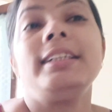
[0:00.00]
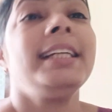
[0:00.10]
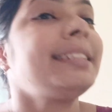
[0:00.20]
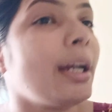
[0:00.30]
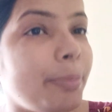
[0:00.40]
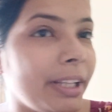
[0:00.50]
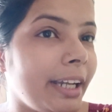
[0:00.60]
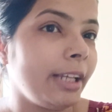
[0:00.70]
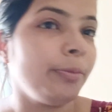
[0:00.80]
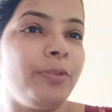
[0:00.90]
ठीक से कपड़े
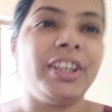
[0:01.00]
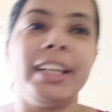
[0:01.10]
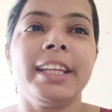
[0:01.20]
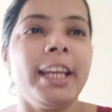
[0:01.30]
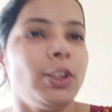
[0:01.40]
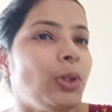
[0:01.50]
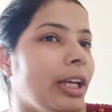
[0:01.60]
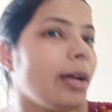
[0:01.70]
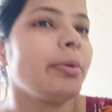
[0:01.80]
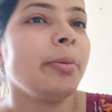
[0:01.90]
नहीं वेयर किए हैं तो
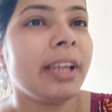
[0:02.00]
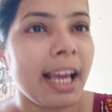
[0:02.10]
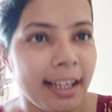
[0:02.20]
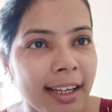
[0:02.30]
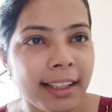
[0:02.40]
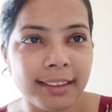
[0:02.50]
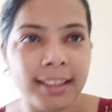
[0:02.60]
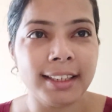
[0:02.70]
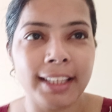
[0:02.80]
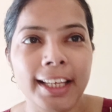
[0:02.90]
ये कभी कभी कहने लगते
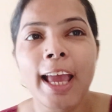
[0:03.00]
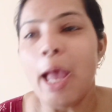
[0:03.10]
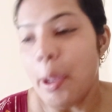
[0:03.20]
हैं कि